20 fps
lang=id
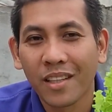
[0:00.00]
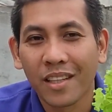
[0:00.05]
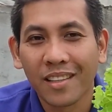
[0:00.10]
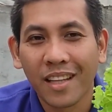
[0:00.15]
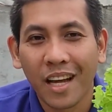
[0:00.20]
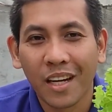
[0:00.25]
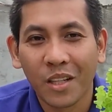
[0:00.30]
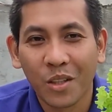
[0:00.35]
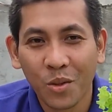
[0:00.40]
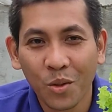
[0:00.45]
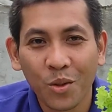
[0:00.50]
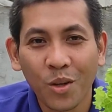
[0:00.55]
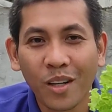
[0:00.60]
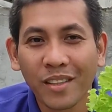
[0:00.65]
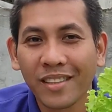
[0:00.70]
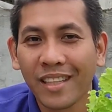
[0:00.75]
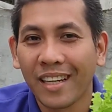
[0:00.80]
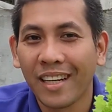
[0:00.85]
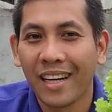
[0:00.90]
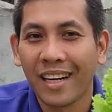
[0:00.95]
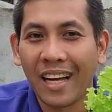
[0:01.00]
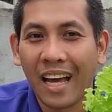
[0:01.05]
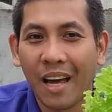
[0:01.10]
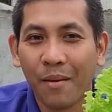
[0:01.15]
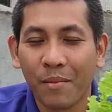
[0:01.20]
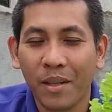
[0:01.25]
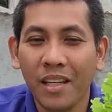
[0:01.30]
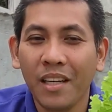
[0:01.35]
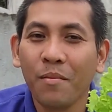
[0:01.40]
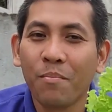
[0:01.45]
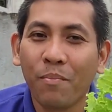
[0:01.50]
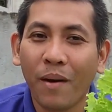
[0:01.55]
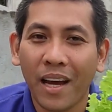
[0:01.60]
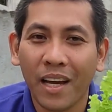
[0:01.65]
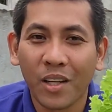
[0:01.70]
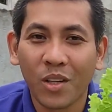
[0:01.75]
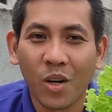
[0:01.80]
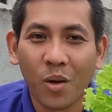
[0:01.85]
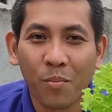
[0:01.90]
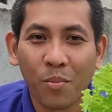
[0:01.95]
serta dukung channel kami,
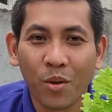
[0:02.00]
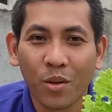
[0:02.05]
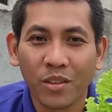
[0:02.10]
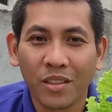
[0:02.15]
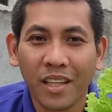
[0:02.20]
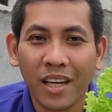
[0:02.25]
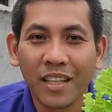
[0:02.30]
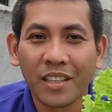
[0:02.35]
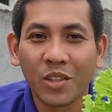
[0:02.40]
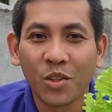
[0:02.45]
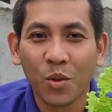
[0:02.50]
Pak Eko Project,